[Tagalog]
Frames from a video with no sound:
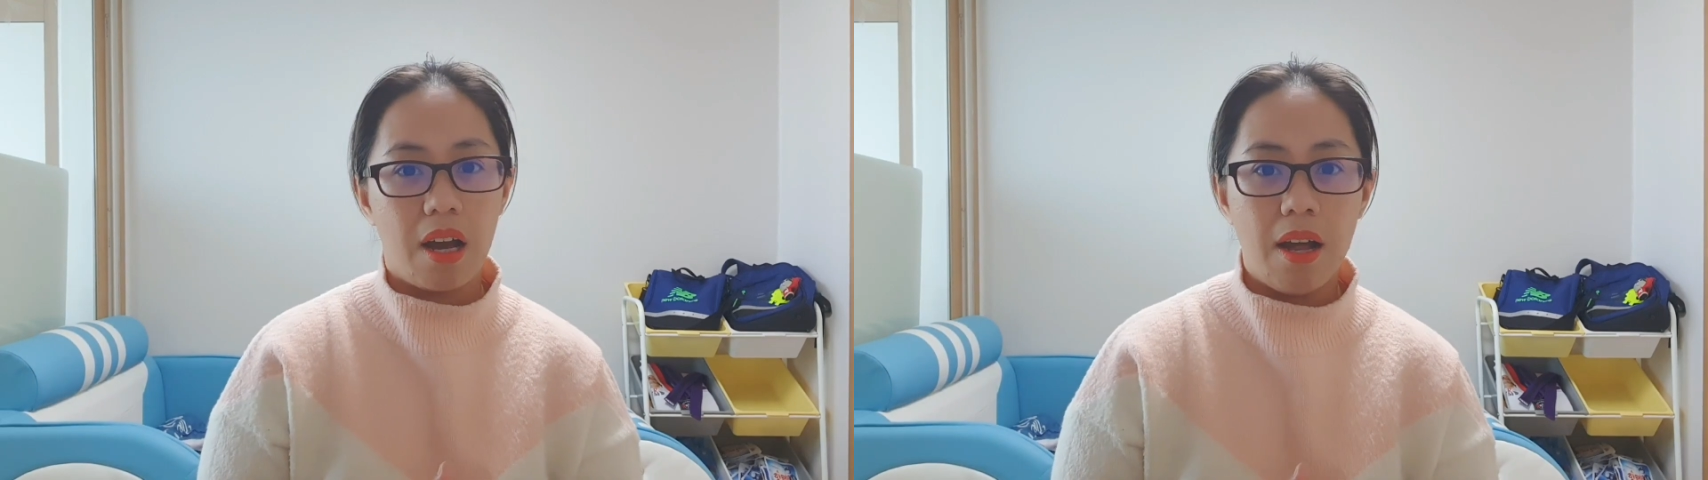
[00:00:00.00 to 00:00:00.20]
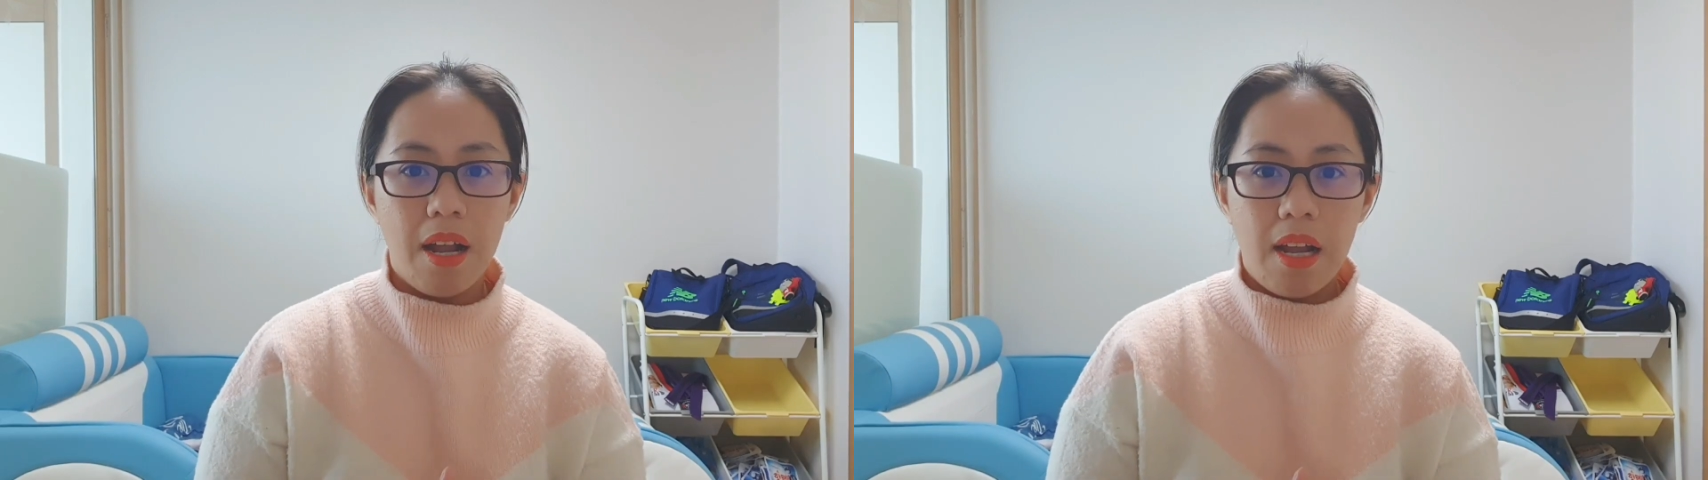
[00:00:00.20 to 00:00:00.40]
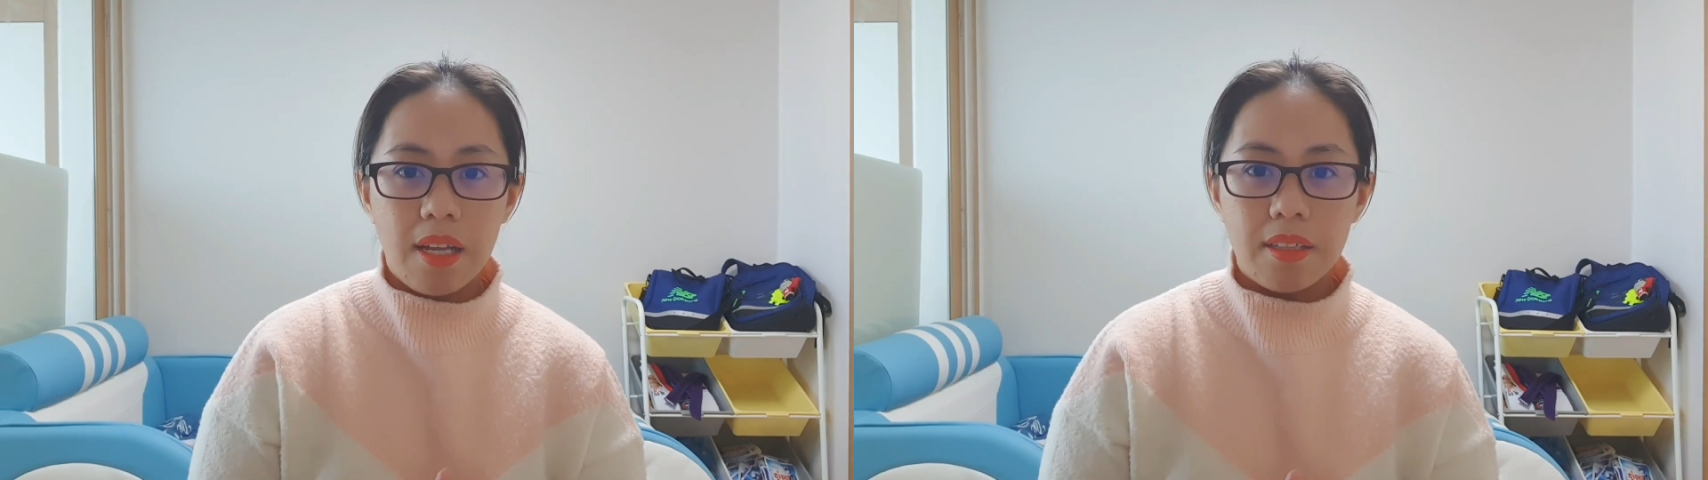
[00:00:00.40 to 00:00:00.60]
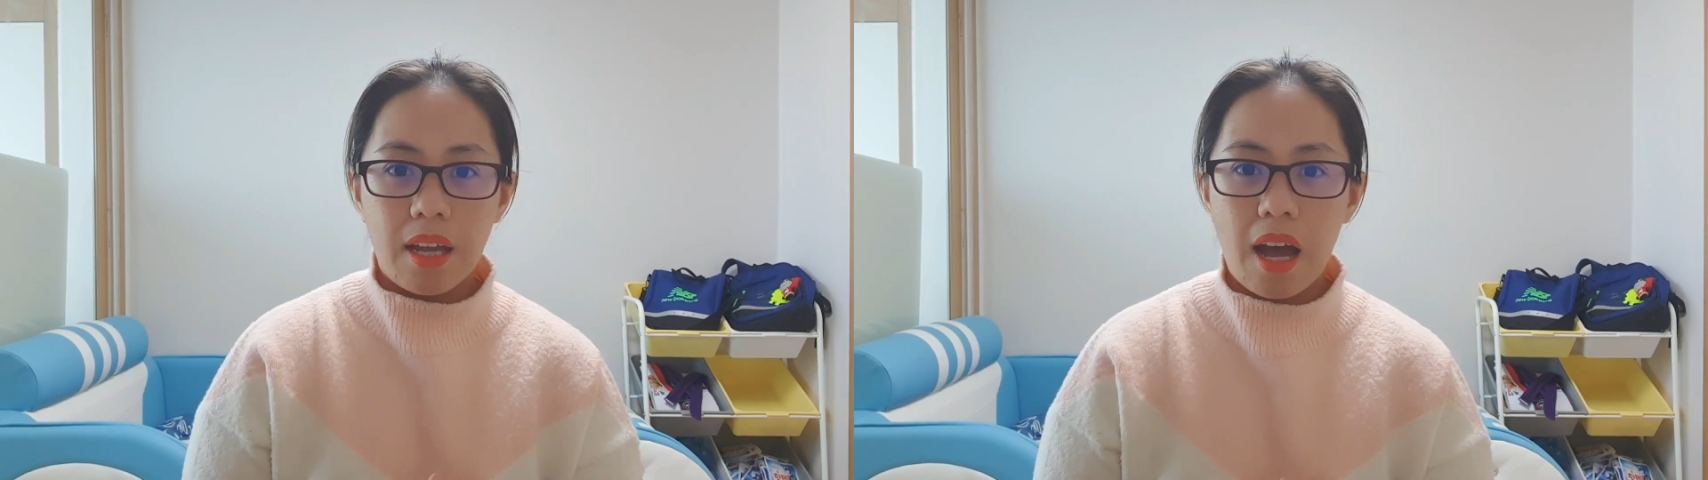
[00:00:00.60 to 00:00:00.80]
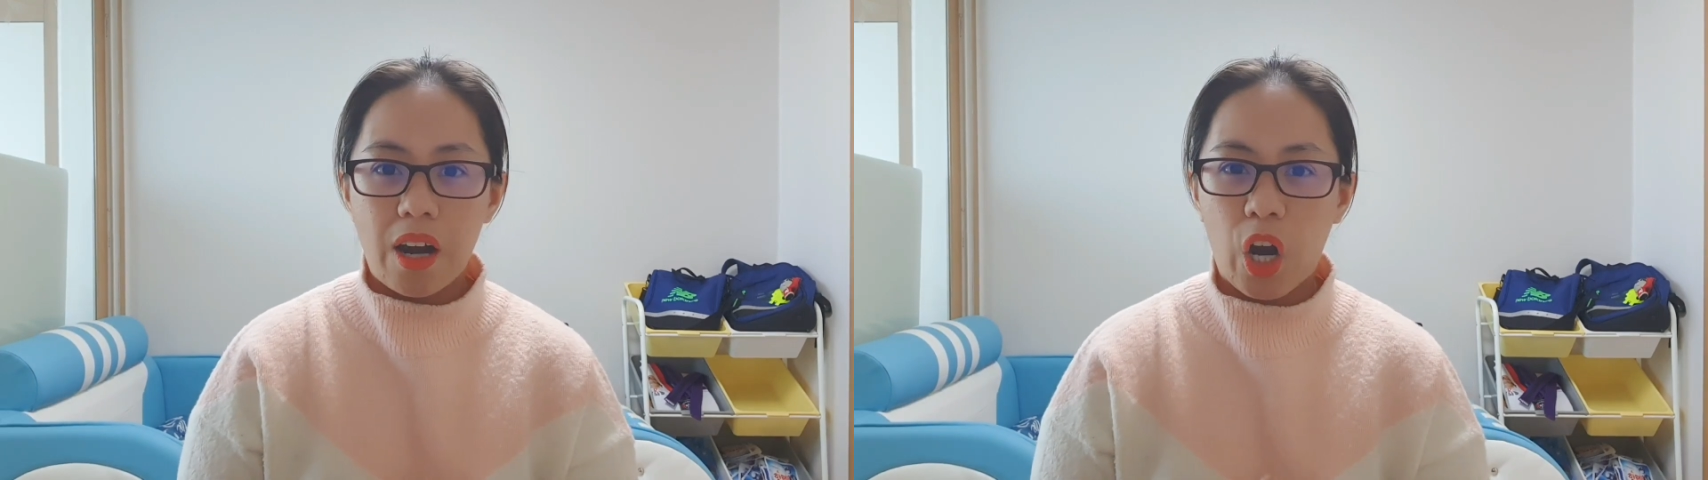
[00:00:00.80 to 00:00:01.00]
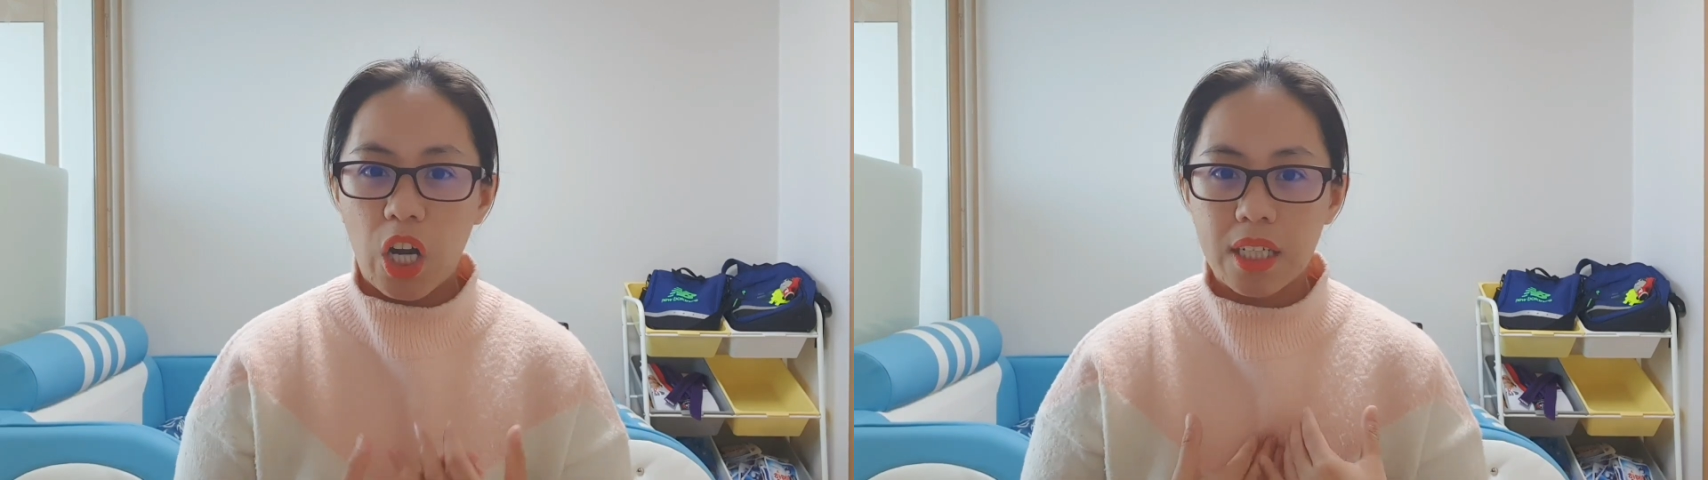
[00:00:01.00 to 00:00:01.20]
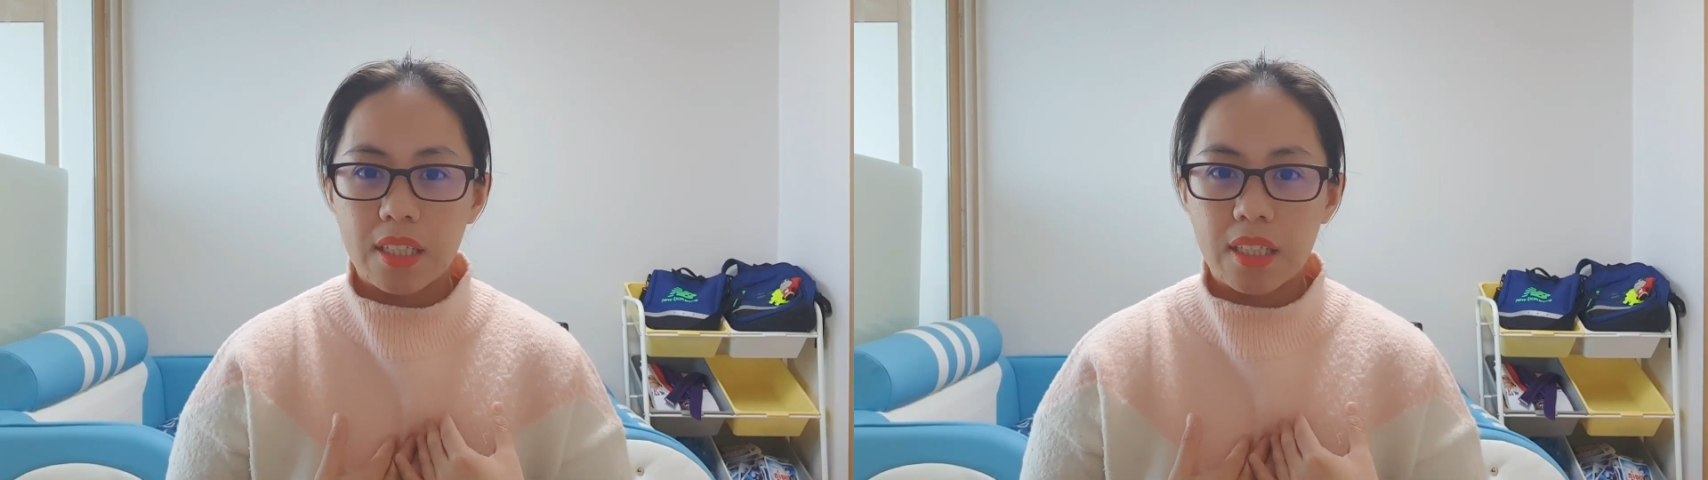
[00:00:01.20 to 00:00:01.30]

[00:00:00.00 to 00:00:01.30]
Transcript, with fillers: na naka-hurt